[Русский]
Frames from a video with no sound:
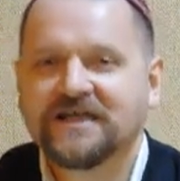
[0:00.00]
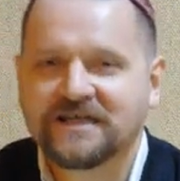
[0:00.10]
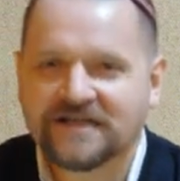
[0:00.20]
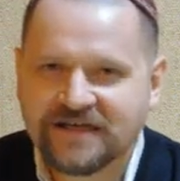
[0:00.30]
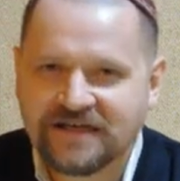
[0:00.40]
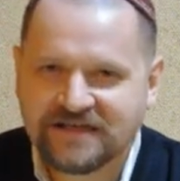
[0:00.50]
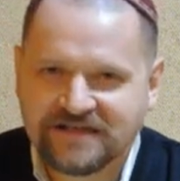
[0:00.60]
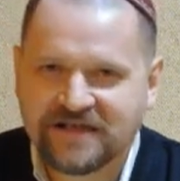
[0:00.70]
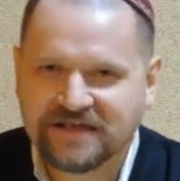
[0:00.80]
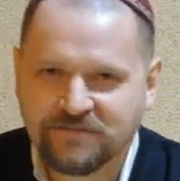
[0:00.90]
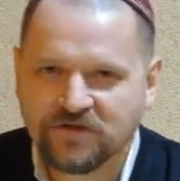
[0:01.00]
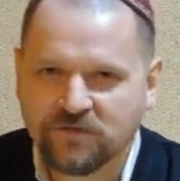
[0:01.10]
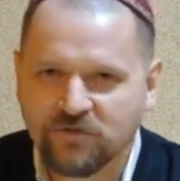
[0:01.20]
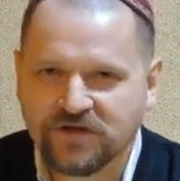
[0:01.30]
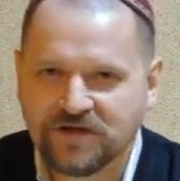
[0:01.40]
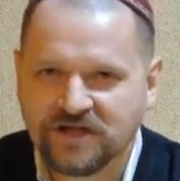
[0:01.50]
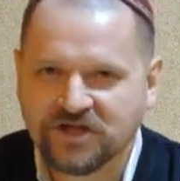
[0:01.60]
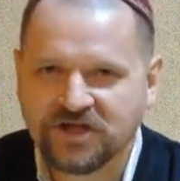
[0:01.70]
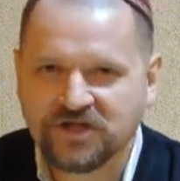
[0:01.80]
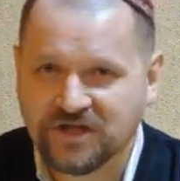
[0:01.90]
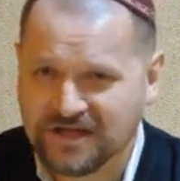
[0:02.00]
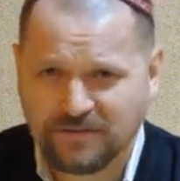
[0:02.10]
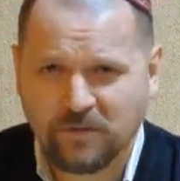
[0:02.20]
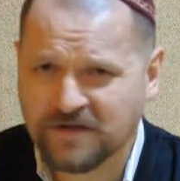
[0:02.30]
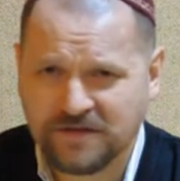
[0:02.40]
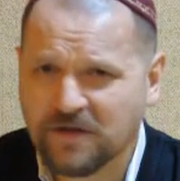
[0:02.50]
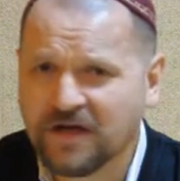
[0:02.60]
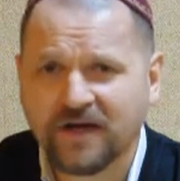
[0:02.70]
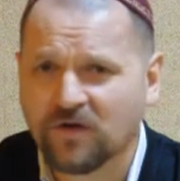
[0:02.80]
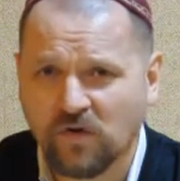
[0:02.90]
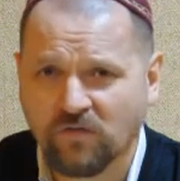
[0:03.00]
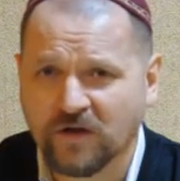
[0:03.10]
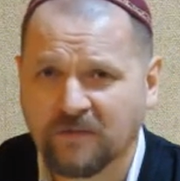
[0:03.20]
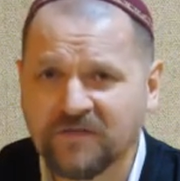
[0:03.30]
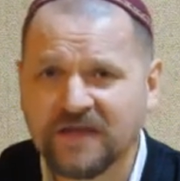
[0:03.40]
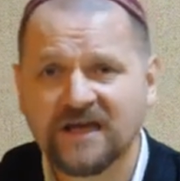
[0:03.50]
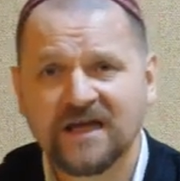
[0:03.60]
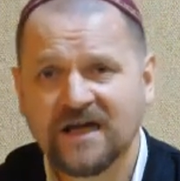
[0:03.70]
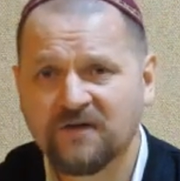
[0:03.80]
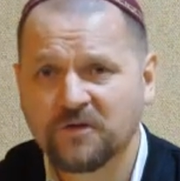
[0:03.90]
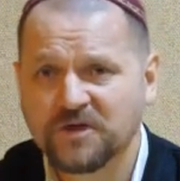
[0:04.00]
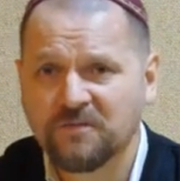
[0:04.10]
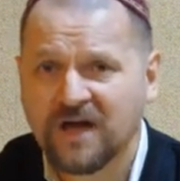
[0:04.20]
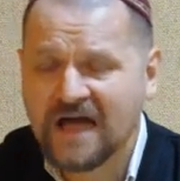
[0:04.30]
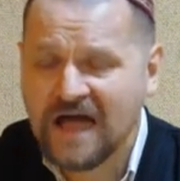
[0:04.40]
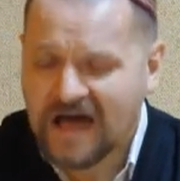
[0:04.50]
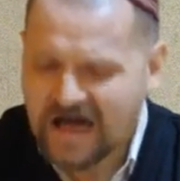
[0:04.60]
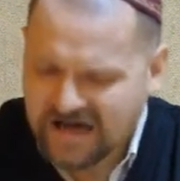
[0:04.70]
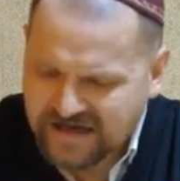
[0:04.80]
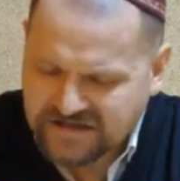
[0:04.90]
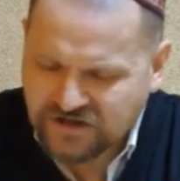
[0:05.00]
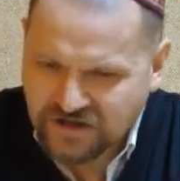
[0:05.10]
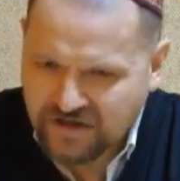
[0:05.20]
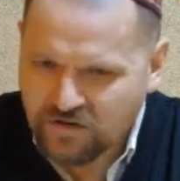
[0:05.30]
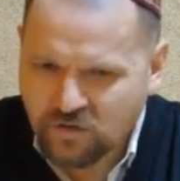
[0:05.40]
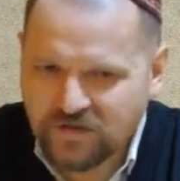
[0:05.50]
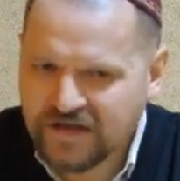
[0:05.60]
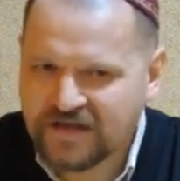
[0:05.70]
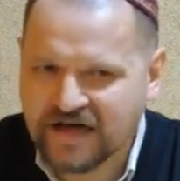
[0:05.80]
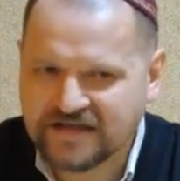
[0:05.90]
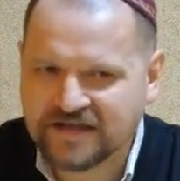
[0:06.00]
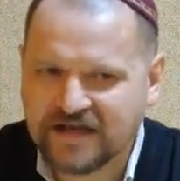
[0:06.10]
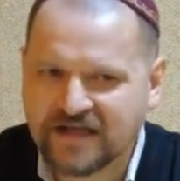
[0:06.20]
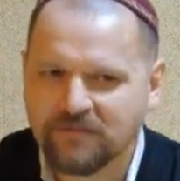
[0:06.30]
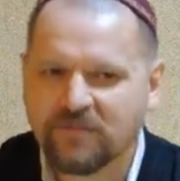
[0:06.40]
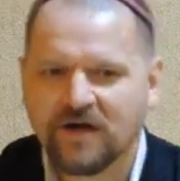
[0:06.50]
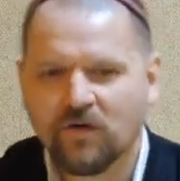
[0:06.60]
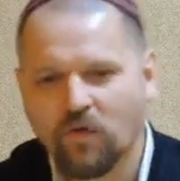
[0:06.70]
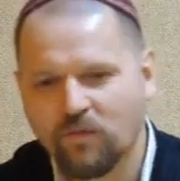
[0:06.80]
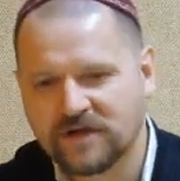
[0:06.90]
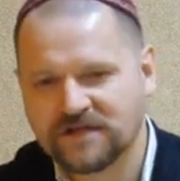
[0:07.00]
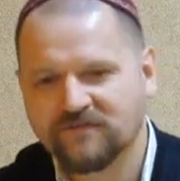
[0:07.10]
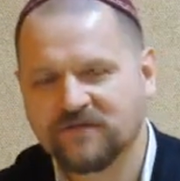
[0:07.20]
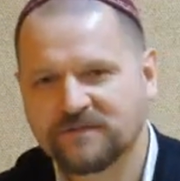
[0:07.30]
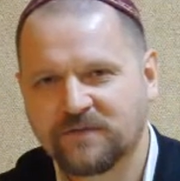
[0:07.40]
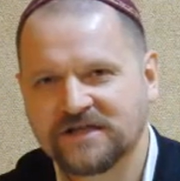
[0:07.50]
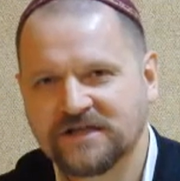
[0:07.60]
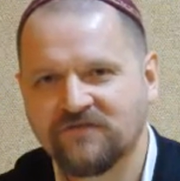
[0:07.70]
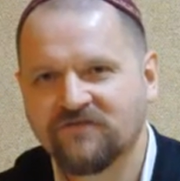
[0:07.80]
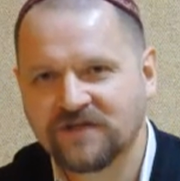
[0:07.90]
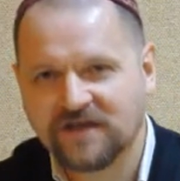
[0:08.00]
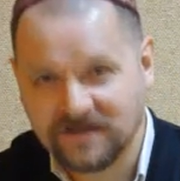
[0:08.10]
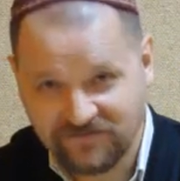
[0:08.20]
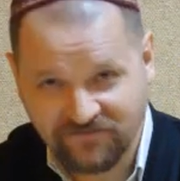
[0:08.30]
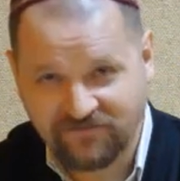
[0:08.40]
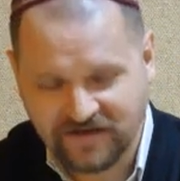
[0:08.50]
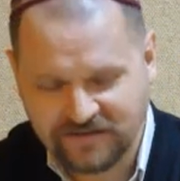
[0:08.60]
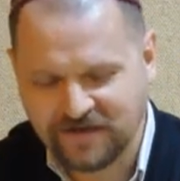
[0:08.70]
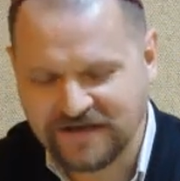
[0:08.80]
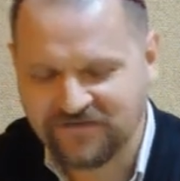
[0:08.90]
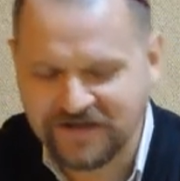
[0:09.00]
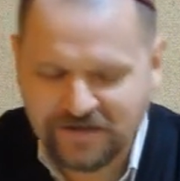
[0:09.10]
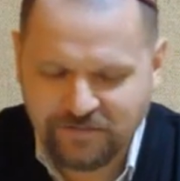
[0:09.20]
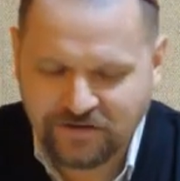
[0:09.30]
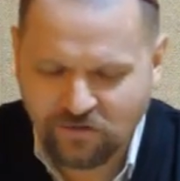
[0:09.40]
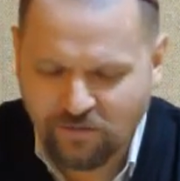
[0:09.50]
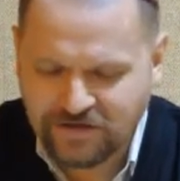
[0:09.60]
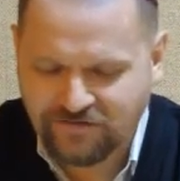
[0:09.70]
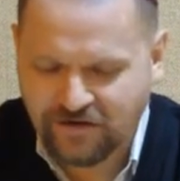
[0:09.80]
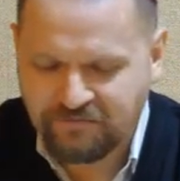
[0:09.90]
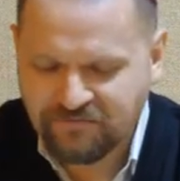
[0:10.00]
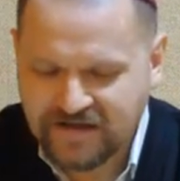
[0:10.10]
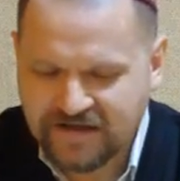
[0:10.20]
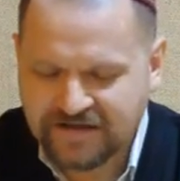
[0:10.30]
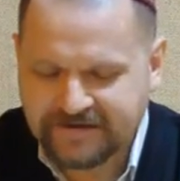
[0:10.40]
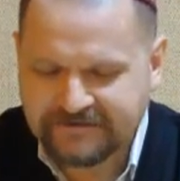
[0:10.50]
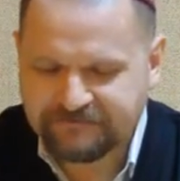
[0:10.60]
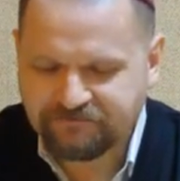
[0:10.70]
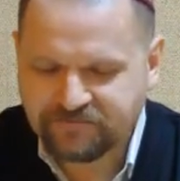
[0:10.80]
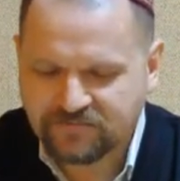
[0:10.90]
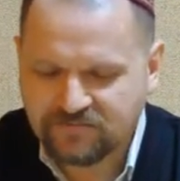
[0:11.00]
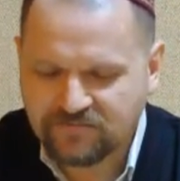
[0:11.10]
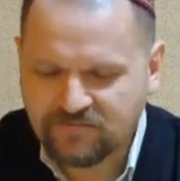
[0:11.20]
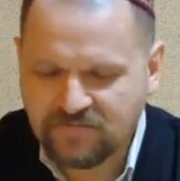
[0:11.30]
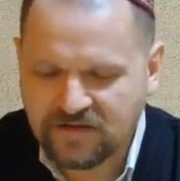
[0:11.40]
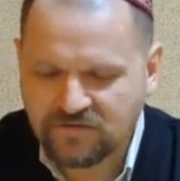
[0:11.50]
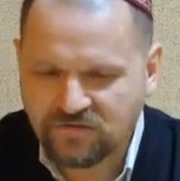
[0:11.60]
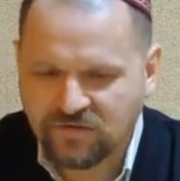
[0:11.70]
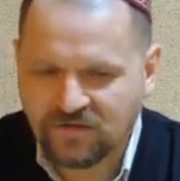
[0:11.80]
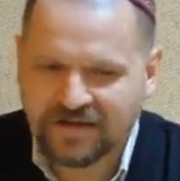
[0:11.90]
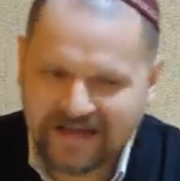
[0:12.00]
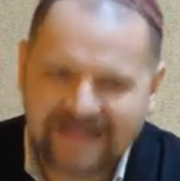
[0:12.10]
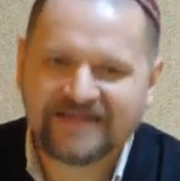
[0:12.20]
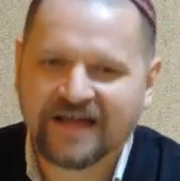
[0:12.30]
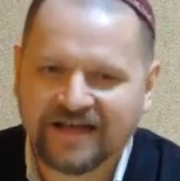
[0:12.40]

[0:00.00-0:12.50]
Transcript: знаете, секс между мужчиной и женщиной само по себе греховно. И, в общем, раз человеку не ясно, каким образом воспроизводить, воспроизводить потомство, э, то ладно,